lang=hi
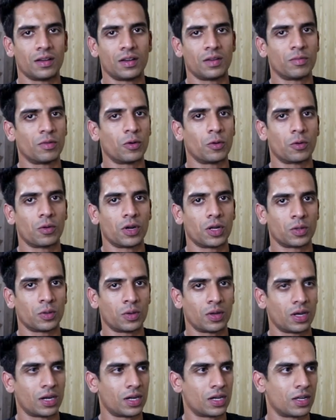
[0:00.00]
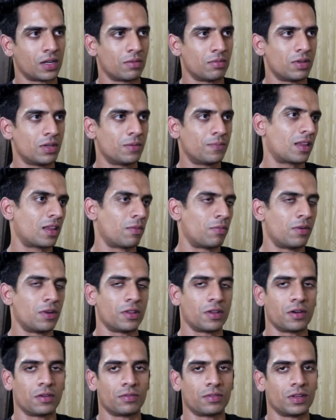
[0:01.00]
हमने रुकना तो है नहीं कभी अपनी
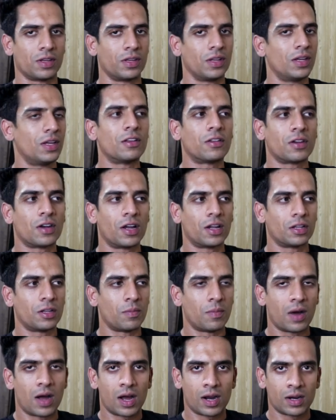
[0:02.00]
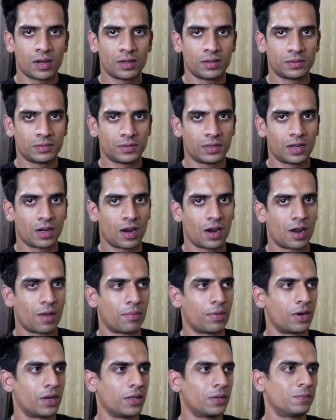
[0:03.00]
तरफ से जितना दिमाग लगाना
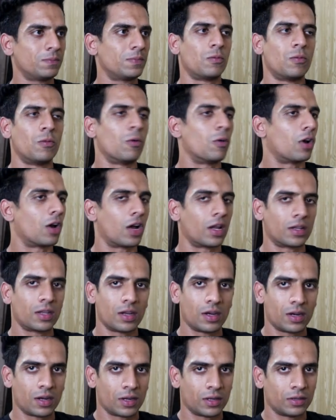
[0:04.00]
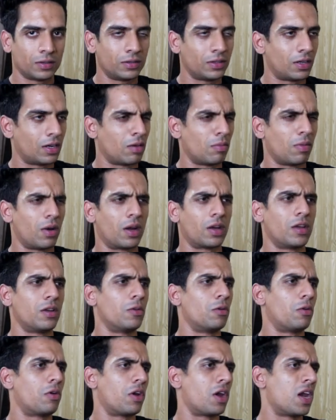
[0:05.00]
पड़े वो लगाते रहना है बाकी
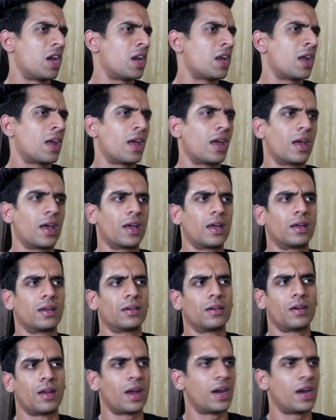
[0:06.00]
जो ट्रेनिंग है